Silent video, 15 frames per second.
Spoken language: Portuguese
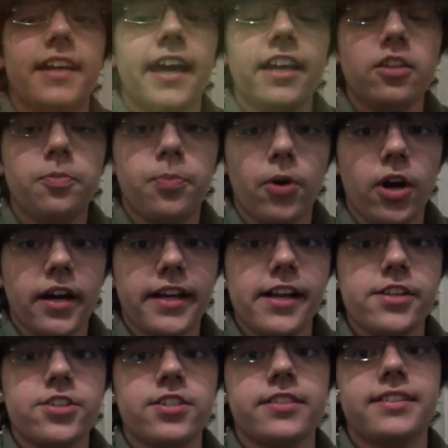A é,
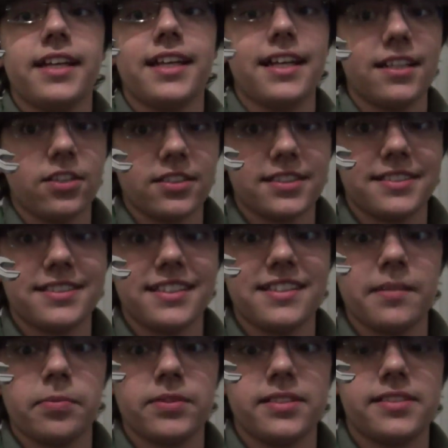Sprocket está na nossa
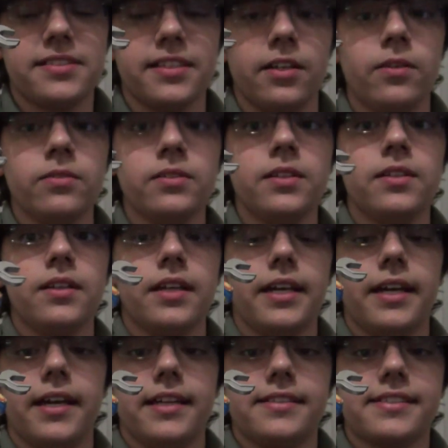sexta posição,
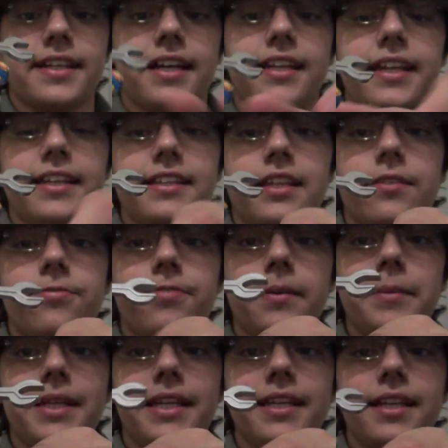é Scalander
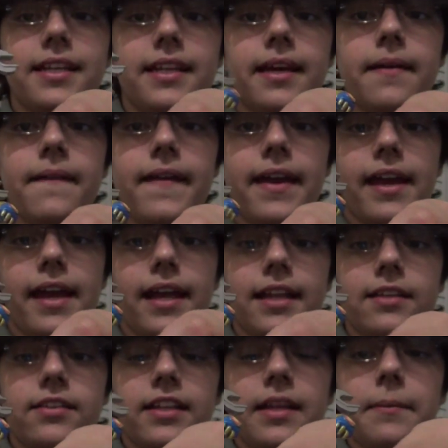feminina, né?
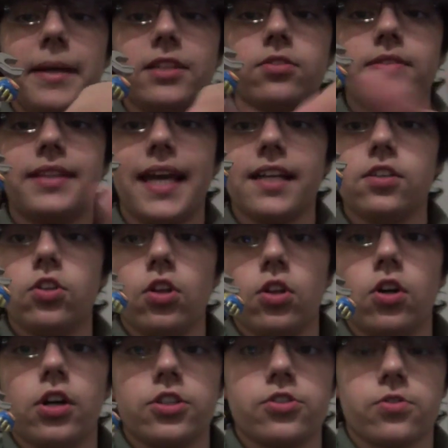Ela é de elemento
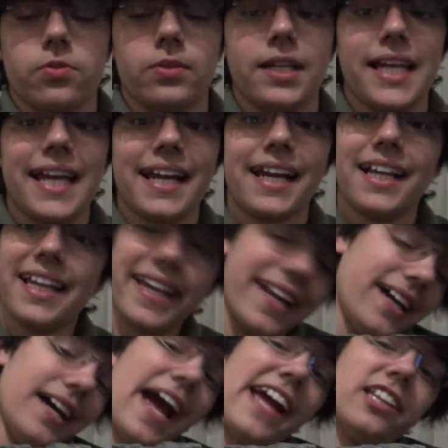tecnológico.
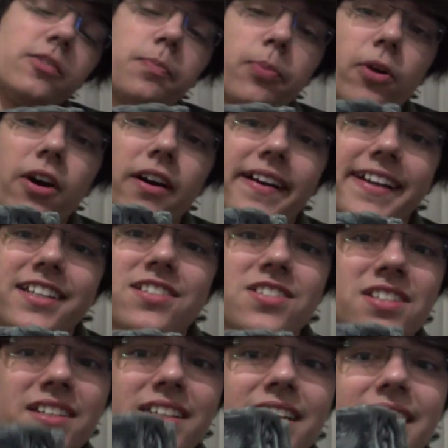Galera, a
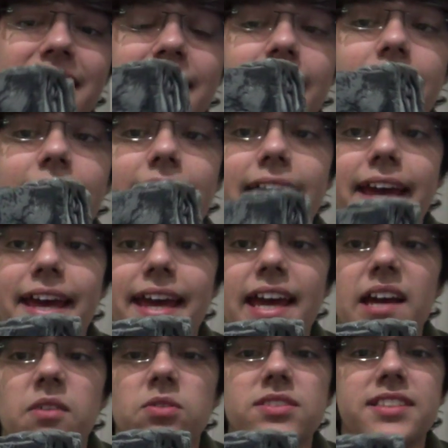Sprocket,
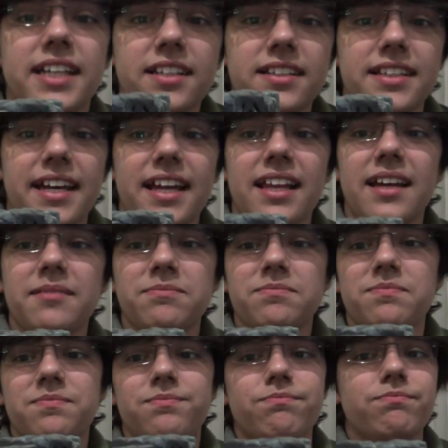é, o design dela
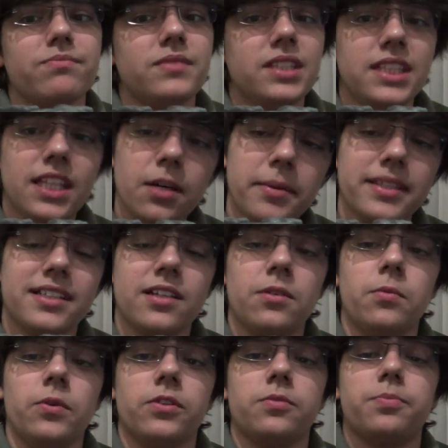não me atraiu
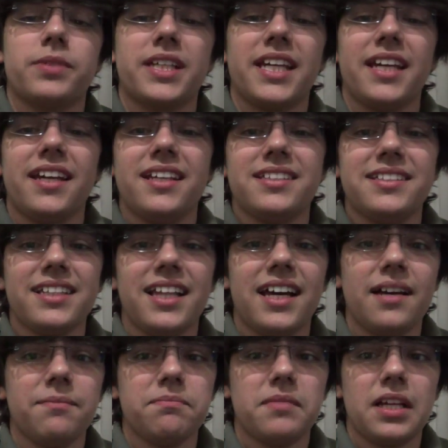muito, porque, sei
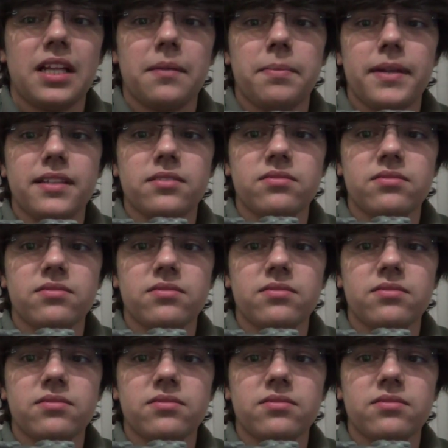lá, ela parece